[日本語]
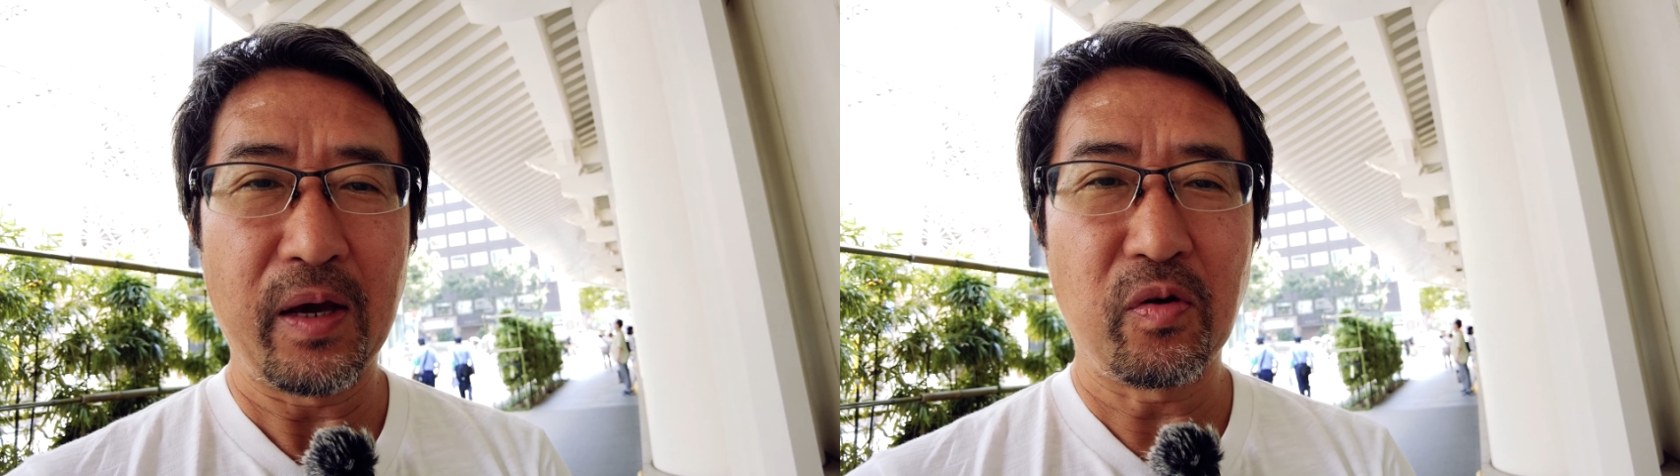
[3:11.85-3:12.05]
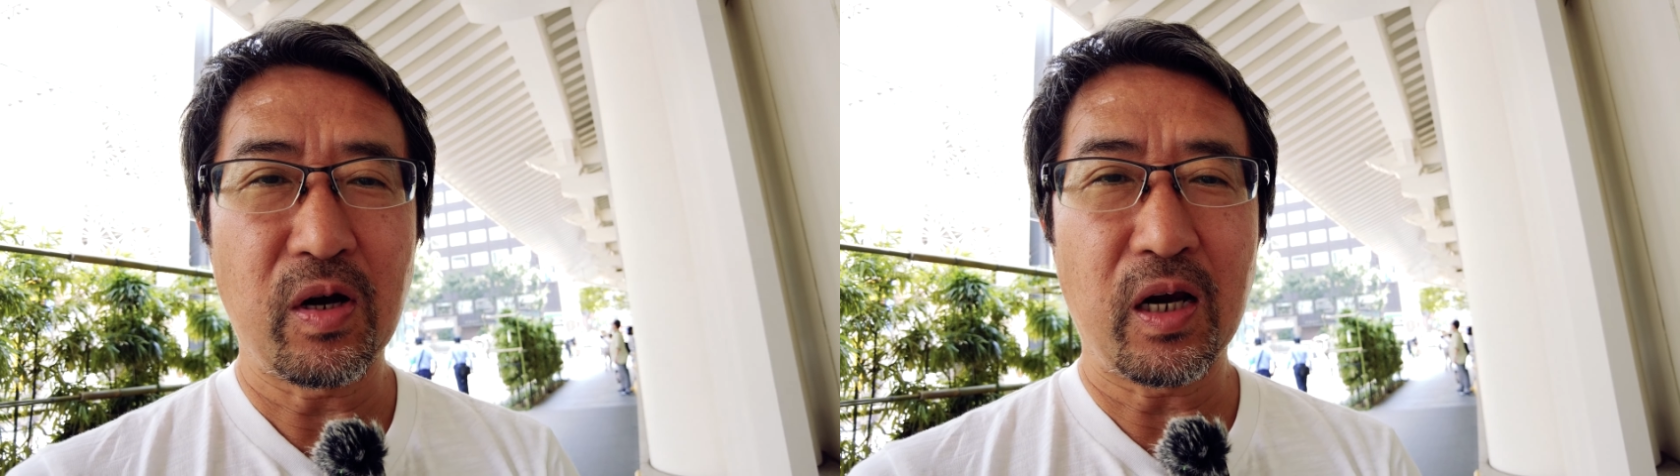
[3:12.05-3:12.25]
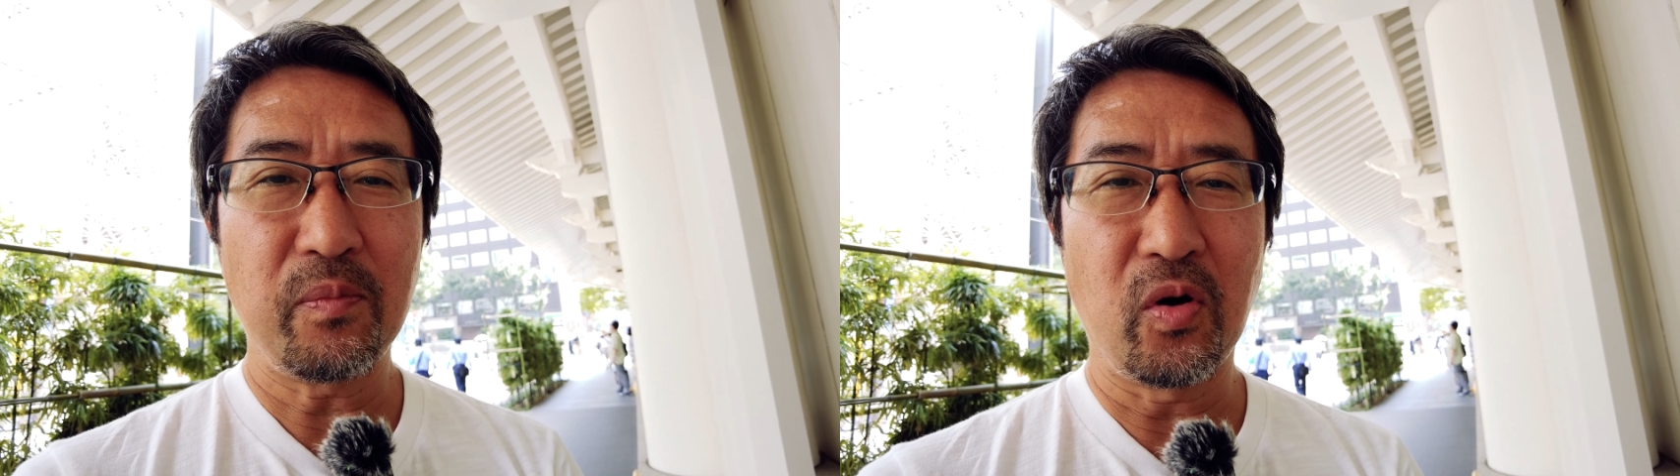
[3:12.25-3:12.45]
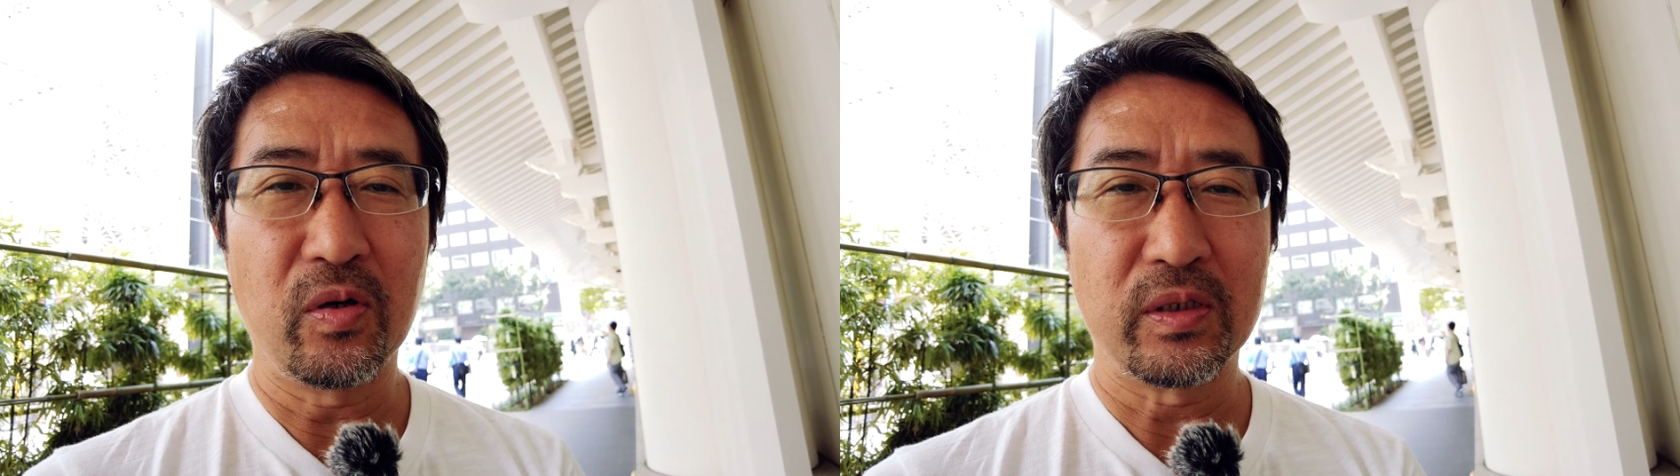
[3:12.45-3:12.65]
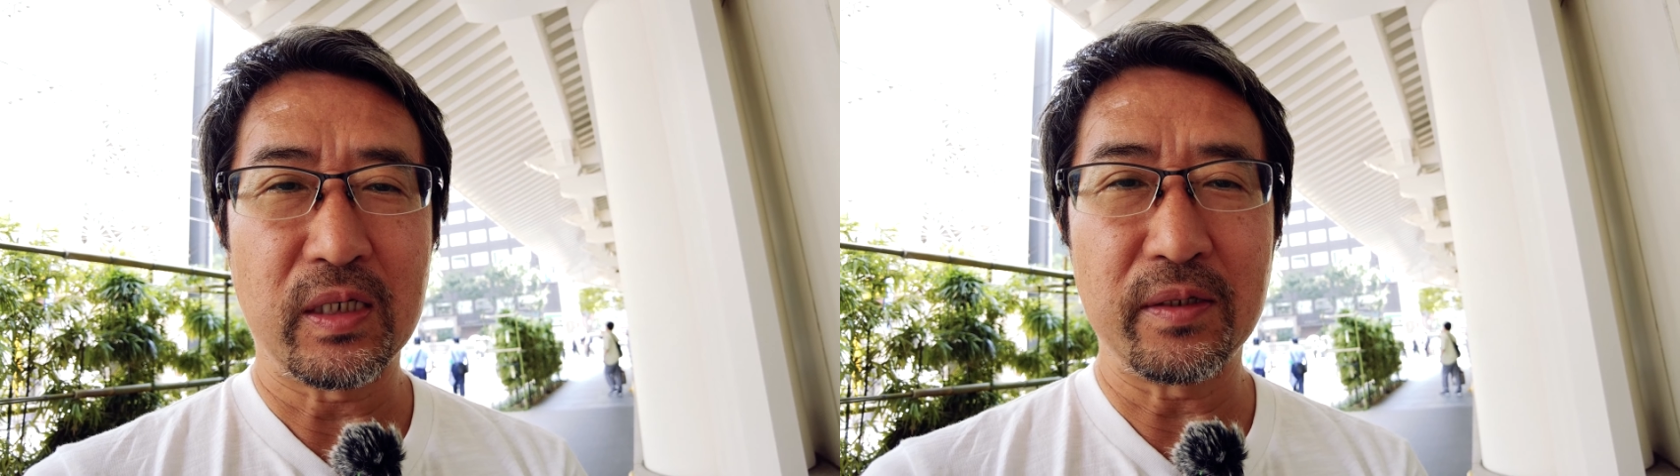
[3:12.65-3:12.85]
これからも
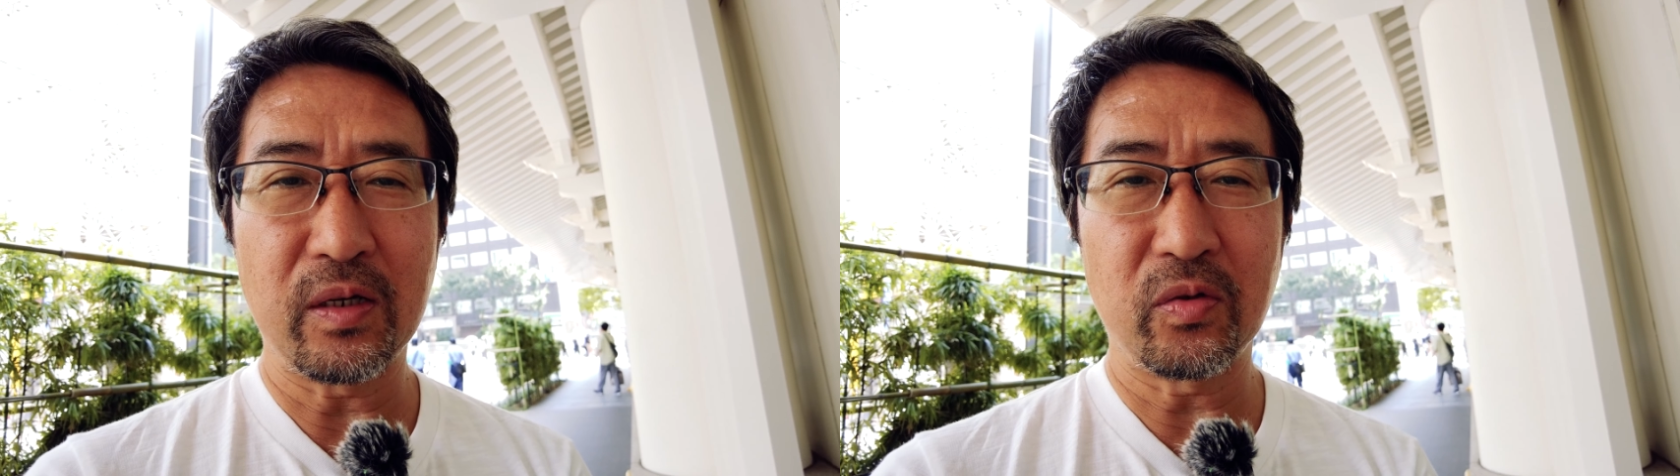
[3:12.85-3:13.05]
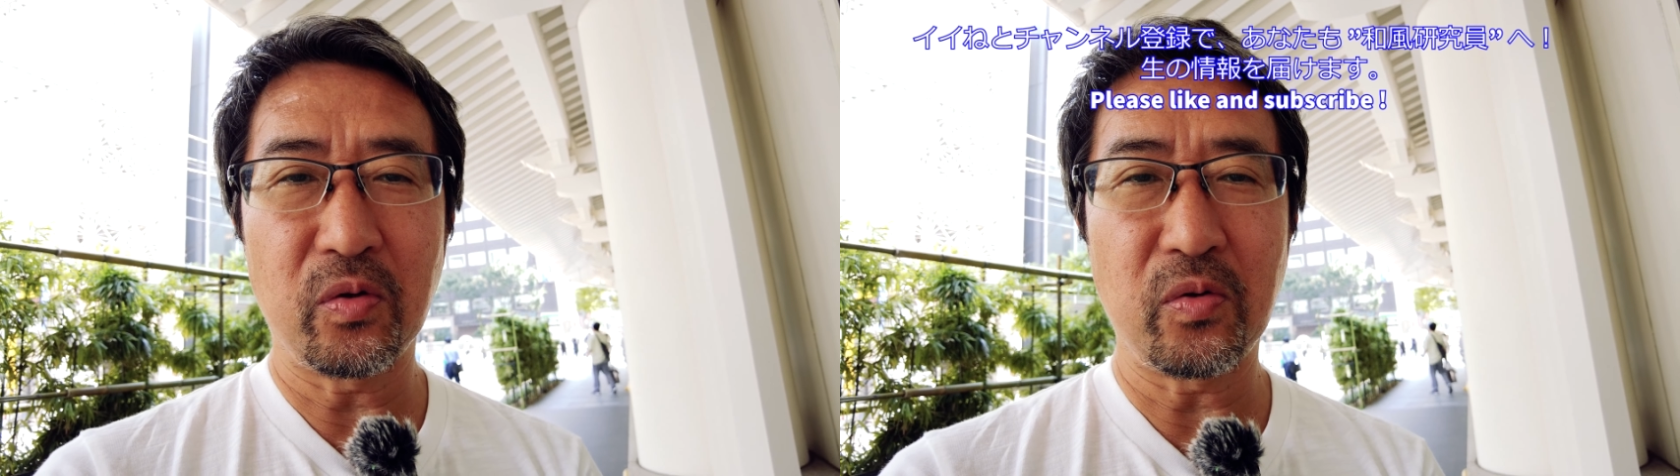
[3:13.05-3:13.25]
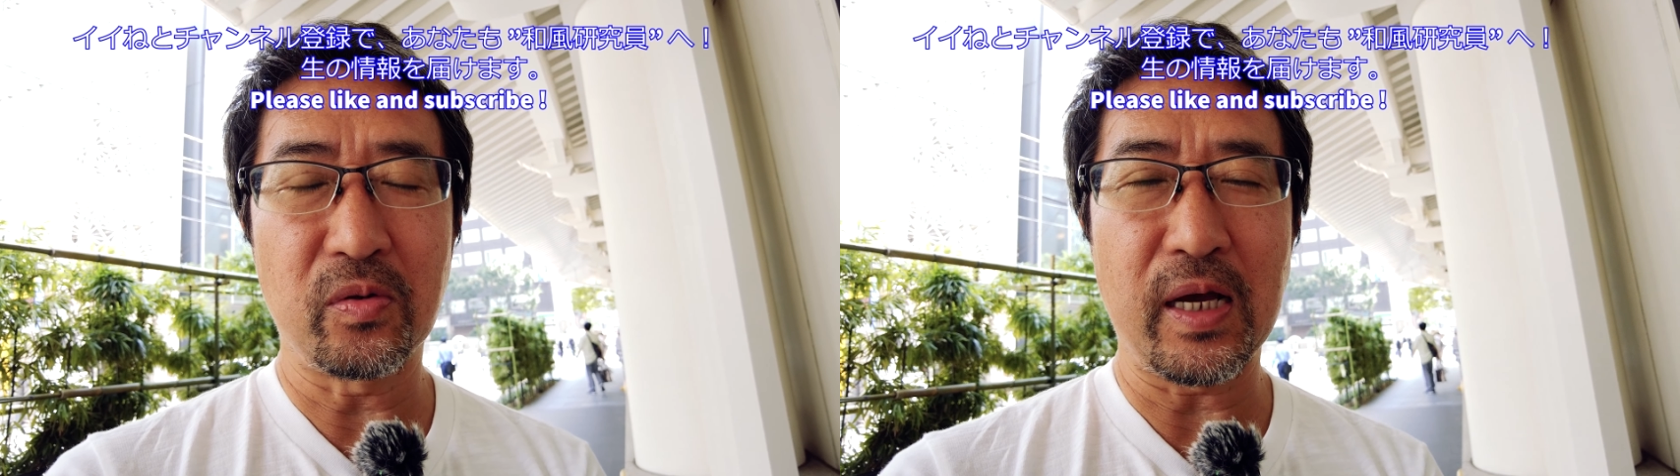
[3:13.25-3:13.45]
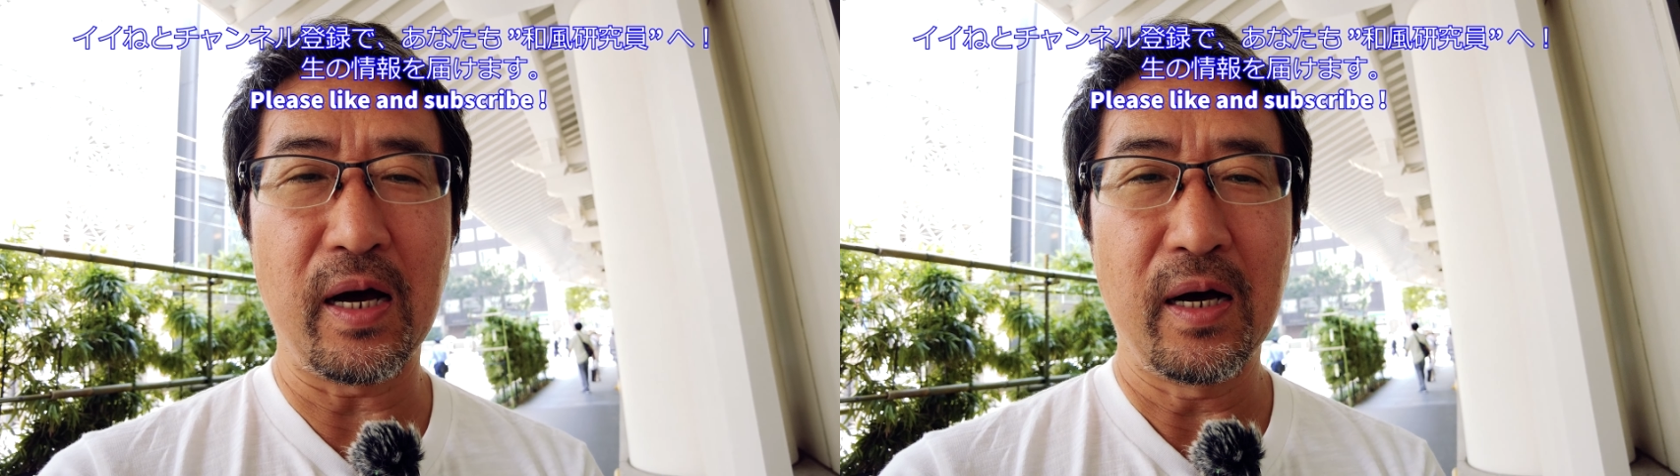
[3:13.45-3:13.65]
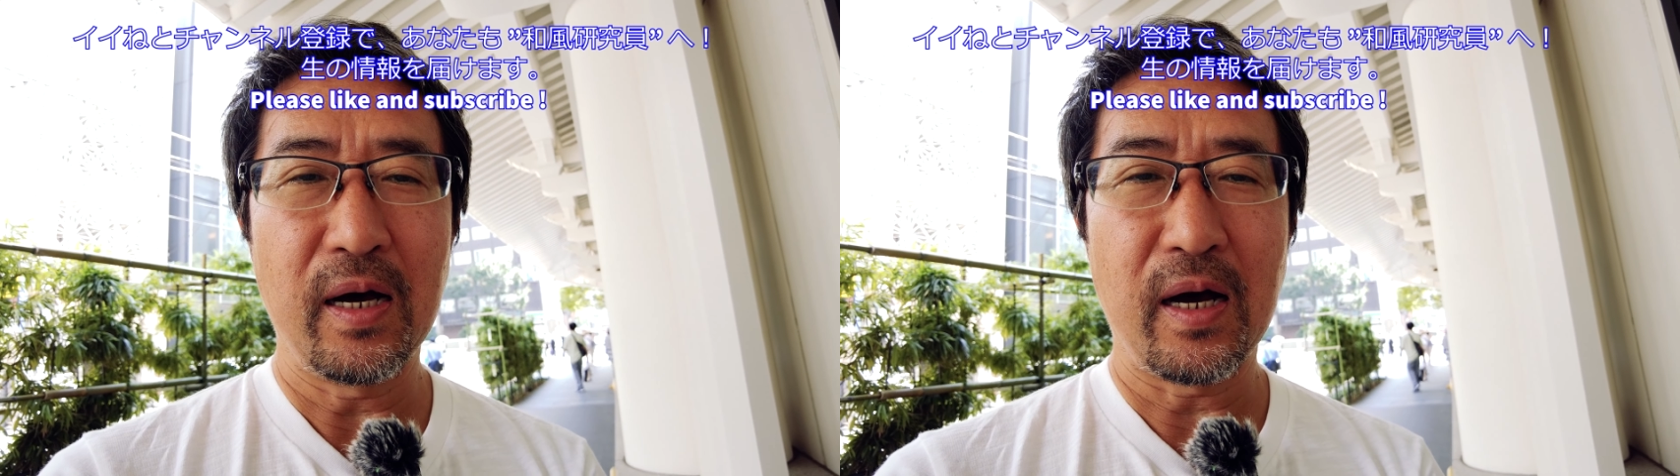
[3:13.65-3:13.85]
チャンネル登録や